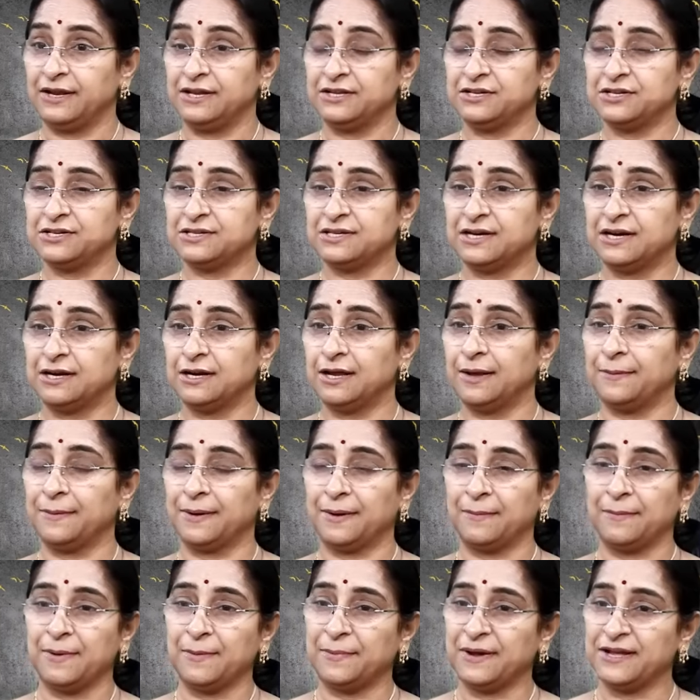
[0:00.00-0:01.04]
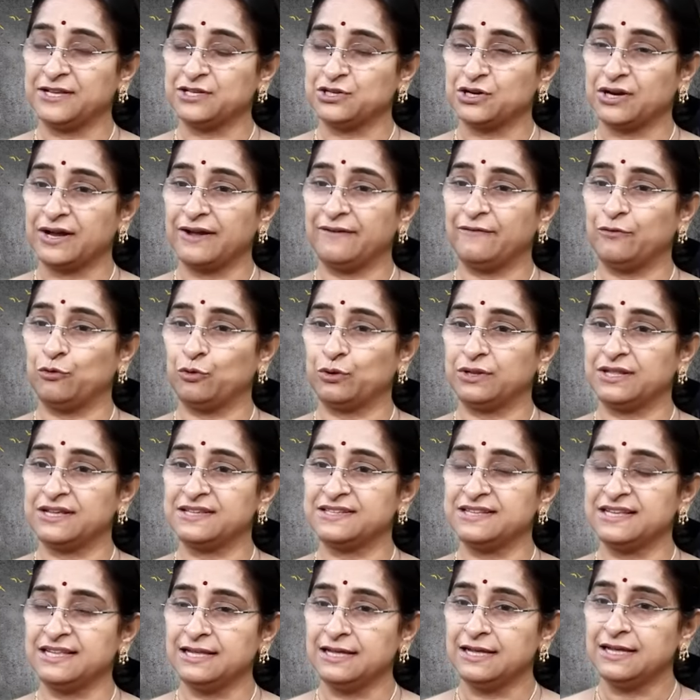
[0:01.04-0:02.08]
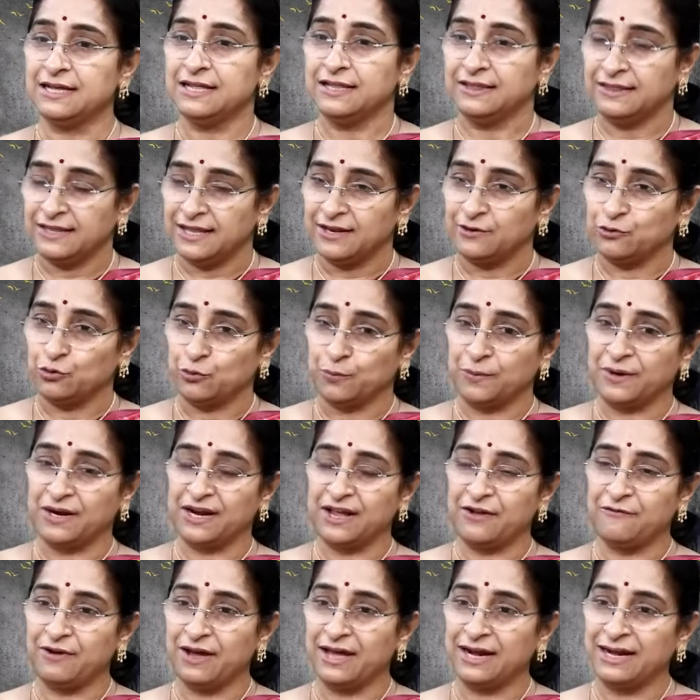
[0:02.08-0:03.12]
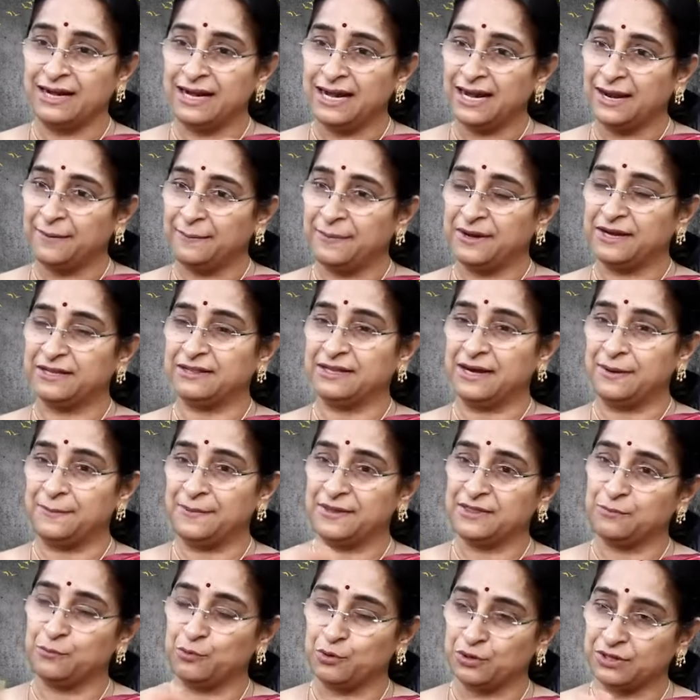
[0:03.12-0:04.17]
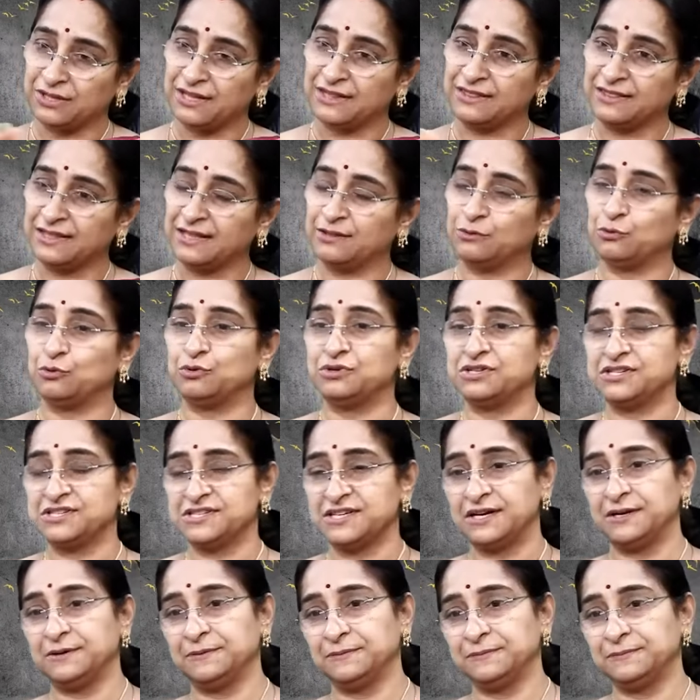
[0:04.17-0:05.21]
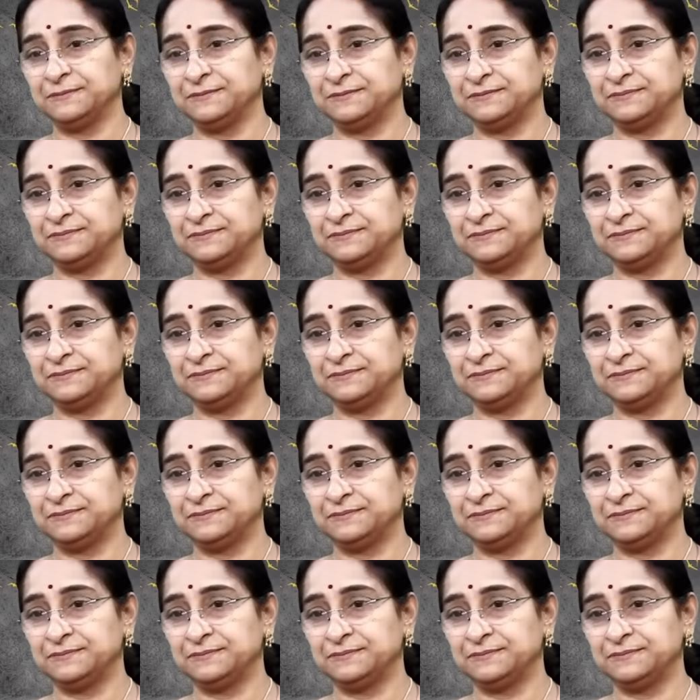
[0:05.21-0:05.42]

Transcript: వీడు ఏం చేశాడు గబగబా పై చొక్కా ఓడి తీసి దాన్ని శుభ్రంగా వాన నీళ్ళకి పెట్టి తడిపేసి బురదంతా తుడిచేసాడు